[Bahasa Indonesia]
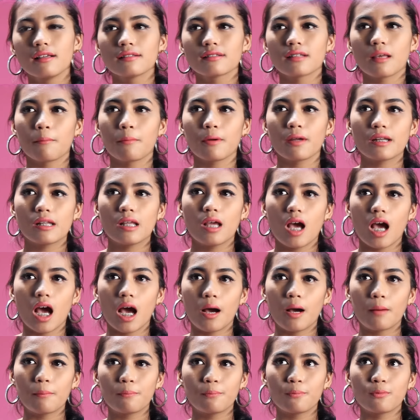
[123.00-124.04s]
sampai
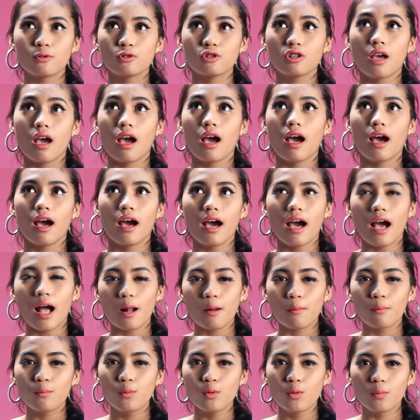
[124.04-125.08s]
dia punya
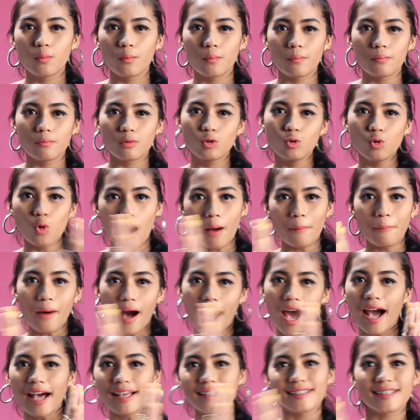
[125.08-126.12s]
album dua
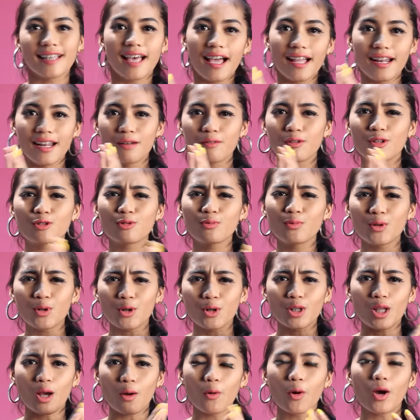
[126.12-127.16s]
bahasa dan itu
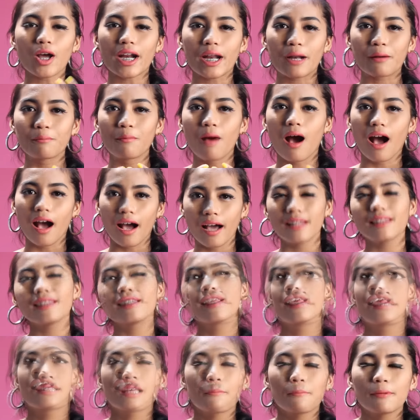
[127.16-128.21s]
menurut aku keren banget
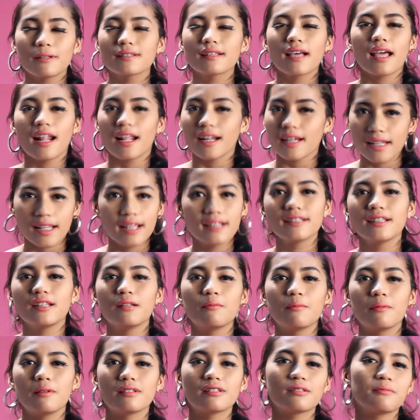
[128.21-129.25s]
sampai sekarang dia
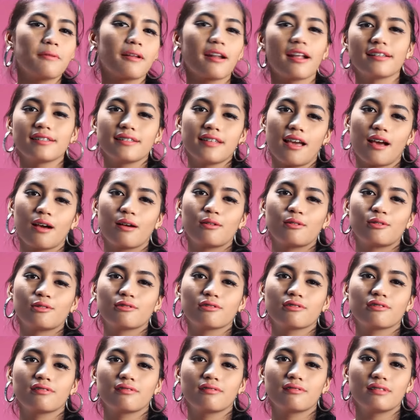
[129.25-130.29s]
jadi inspirasi aku
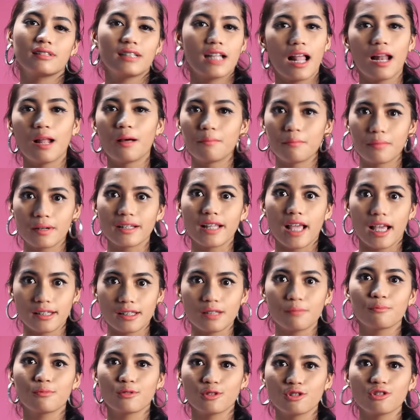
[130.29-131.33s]
dalam
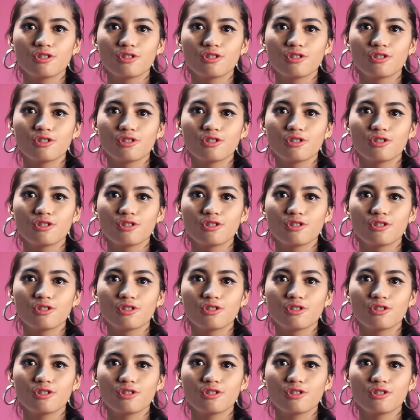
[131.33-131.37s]
bernyanyi pun